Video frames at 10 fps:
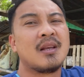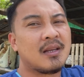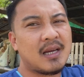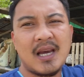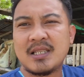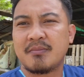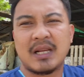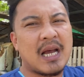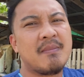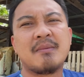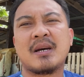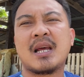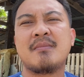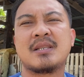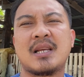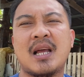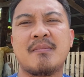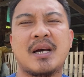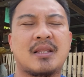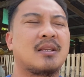Guys, maraming maraming
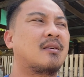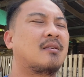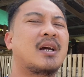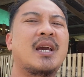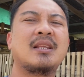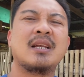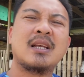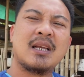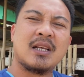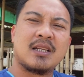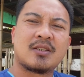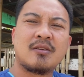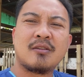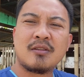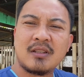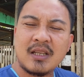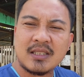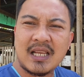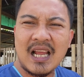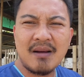salamat. Alright? So,
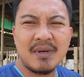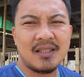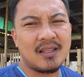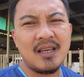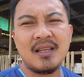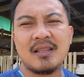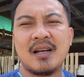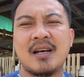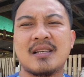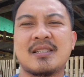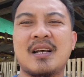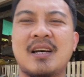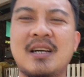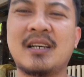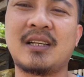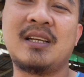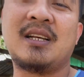salamat din uh, sa